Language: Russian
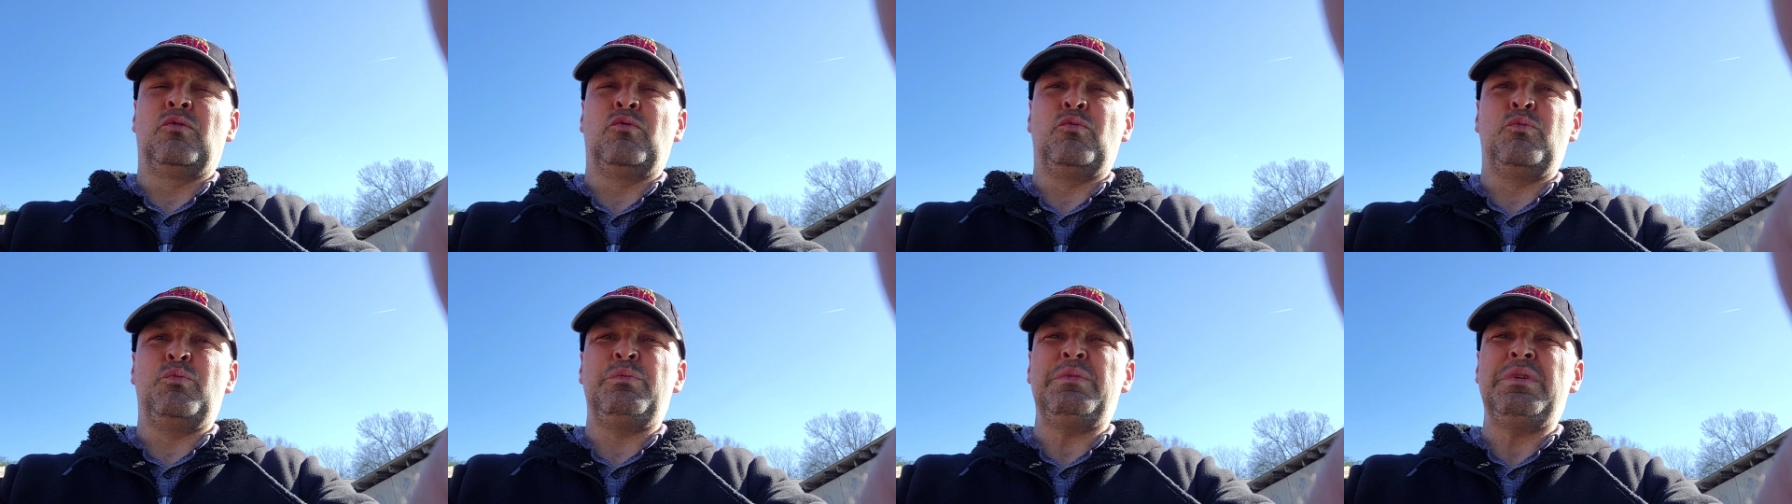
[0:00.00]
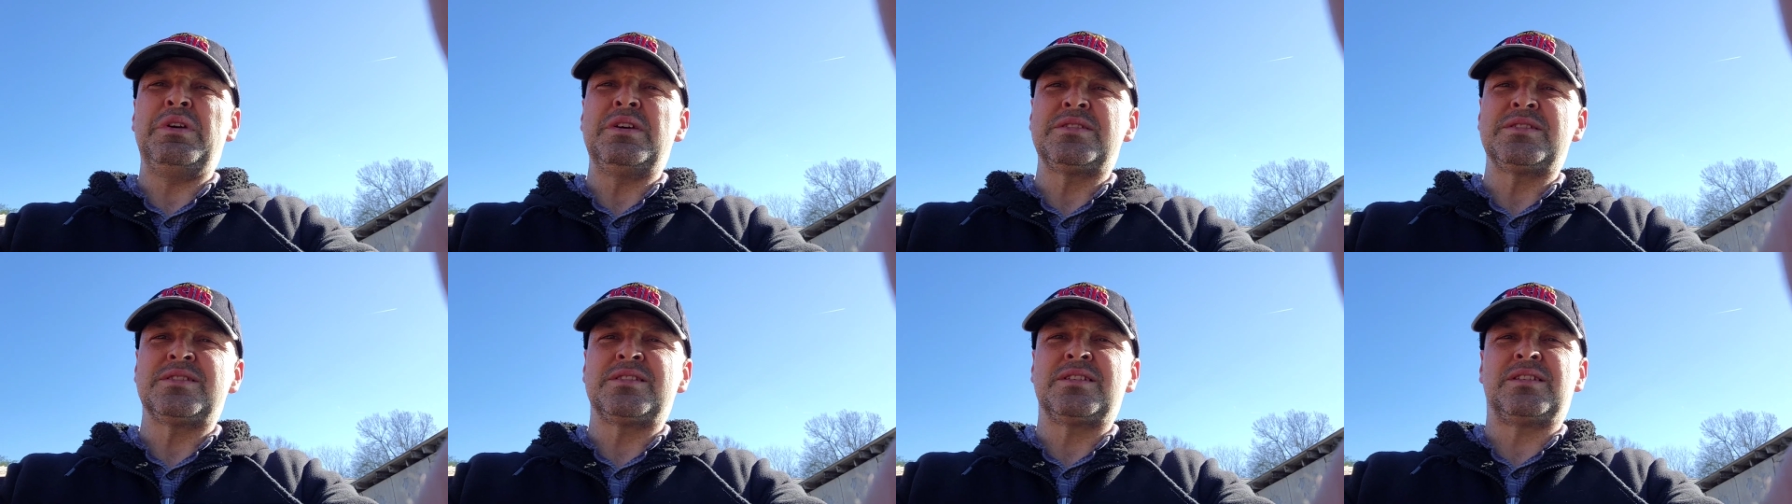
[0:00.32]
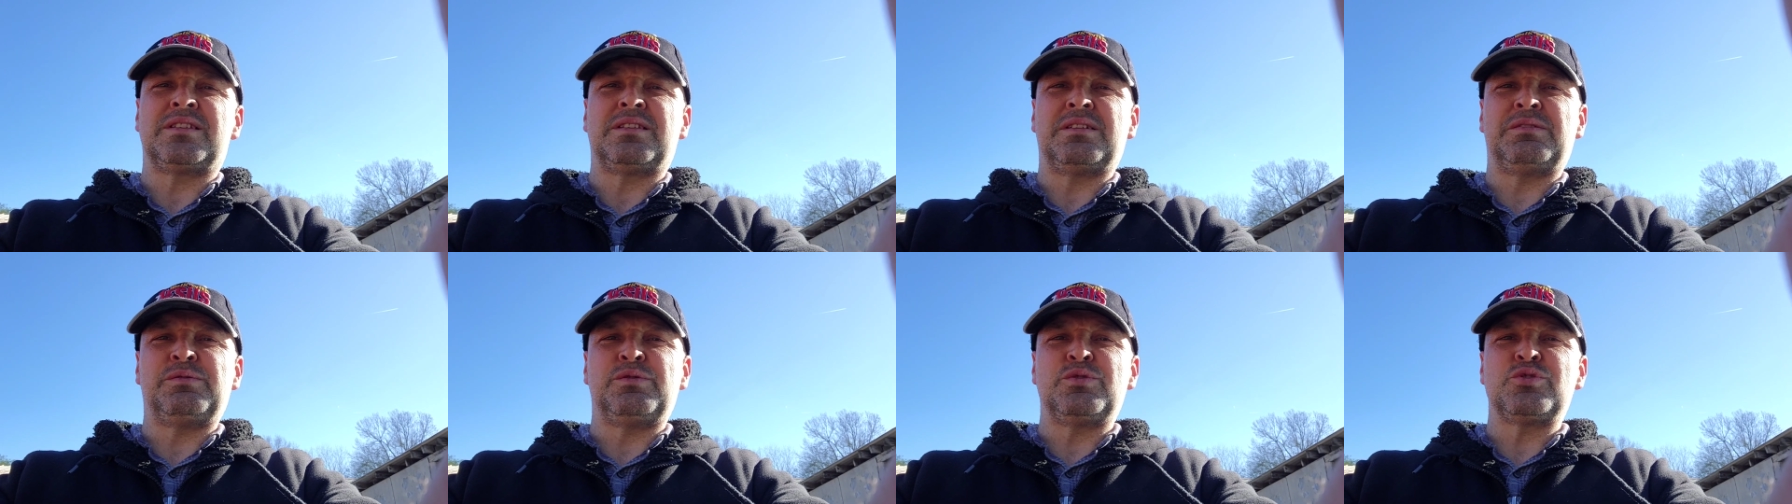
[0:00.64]
Вместо
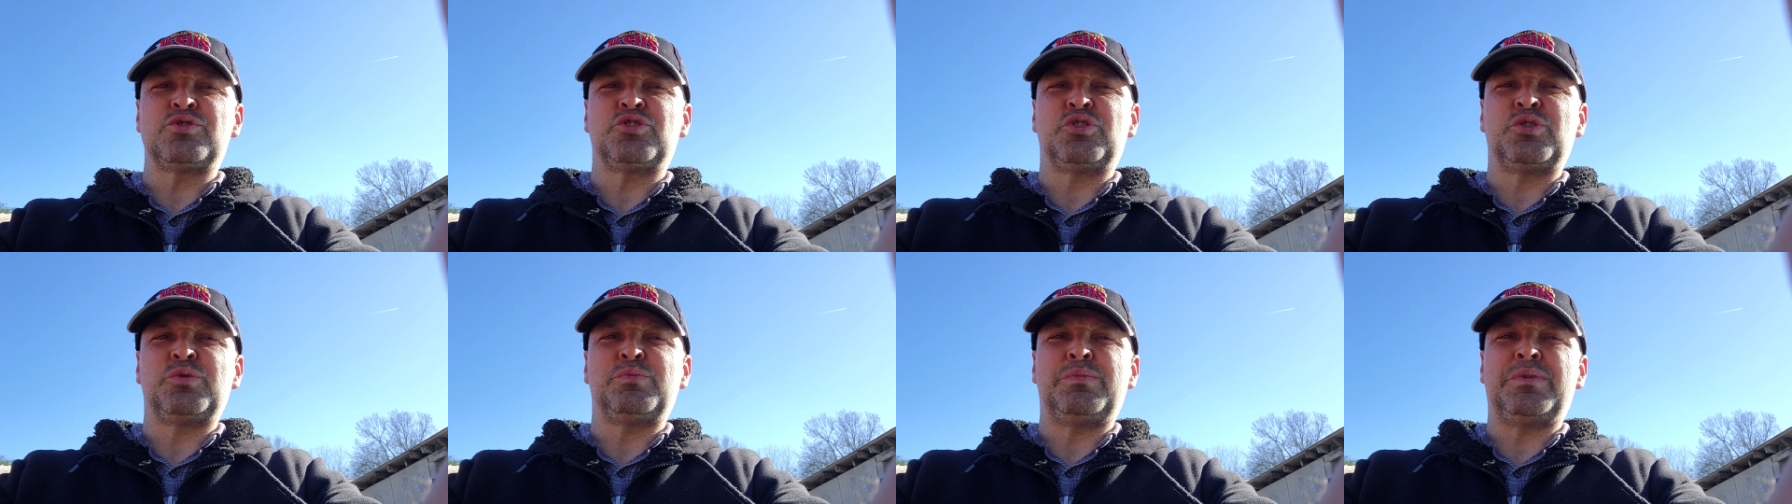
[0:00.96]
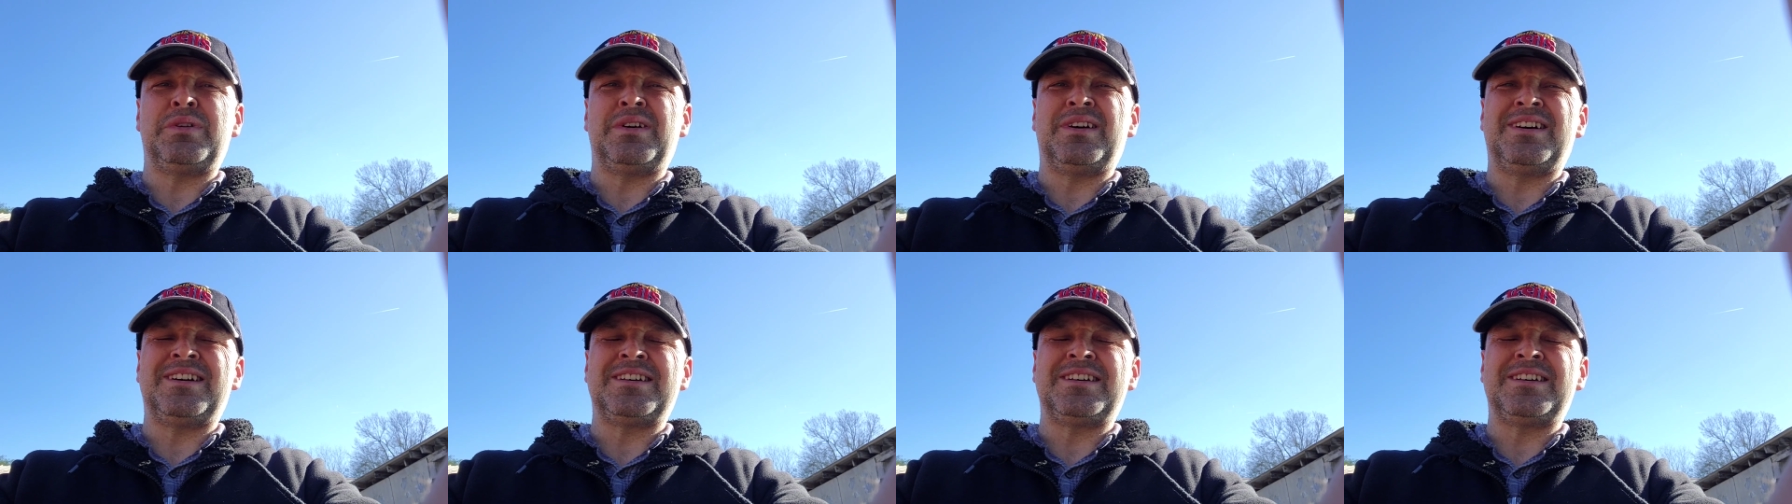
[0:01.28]
того, чтобы